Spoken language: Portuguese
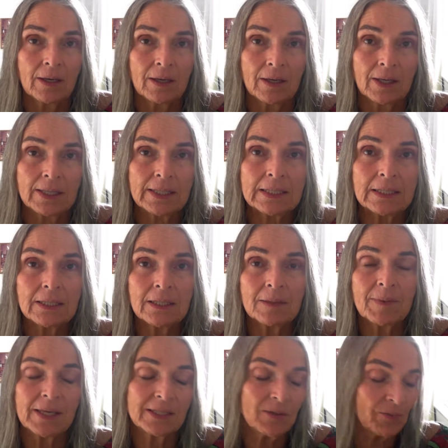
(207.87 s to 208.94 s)
E,
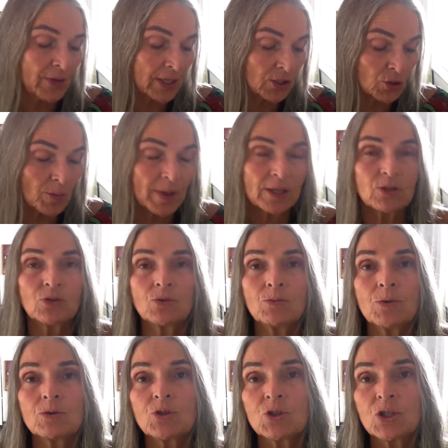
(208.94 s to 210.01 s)
mas infelizmente o
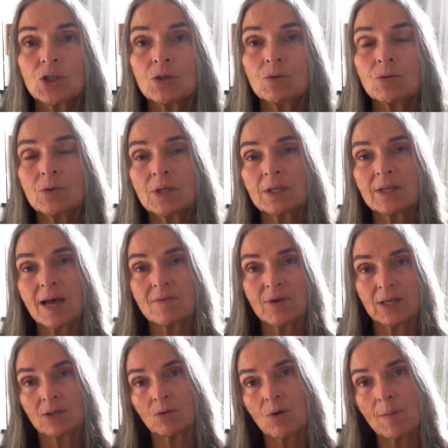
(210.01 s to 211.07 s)
meu tio, que estava
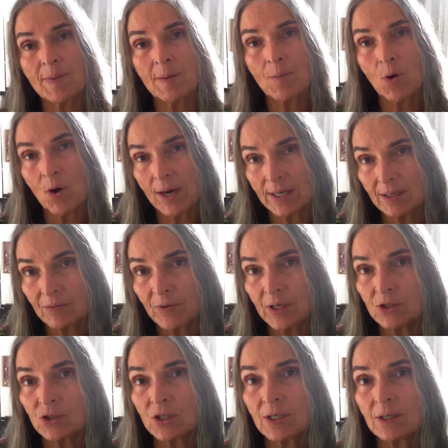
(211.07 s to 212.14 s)
ainda com a memória
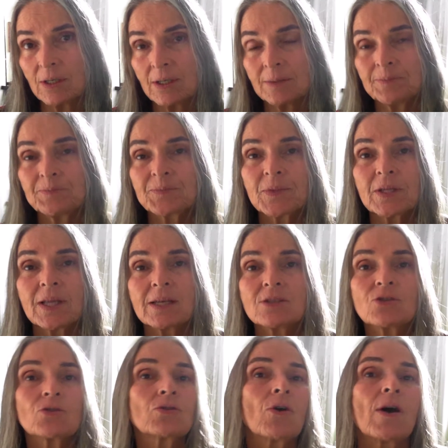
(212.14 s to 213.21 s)
fresquinha das
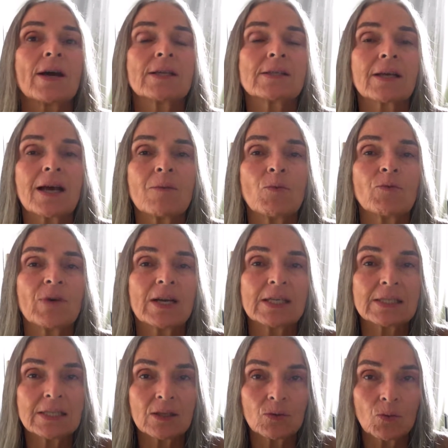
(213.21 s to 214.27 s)
histórias, acabou
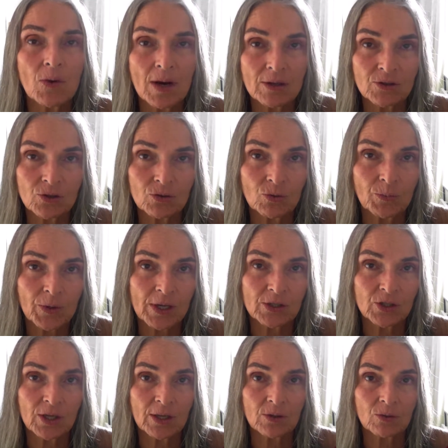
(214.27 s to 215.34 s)
falecendo antes do
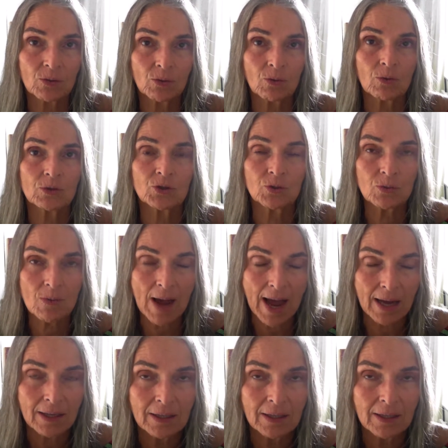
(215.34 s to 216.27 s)
projeto continuar.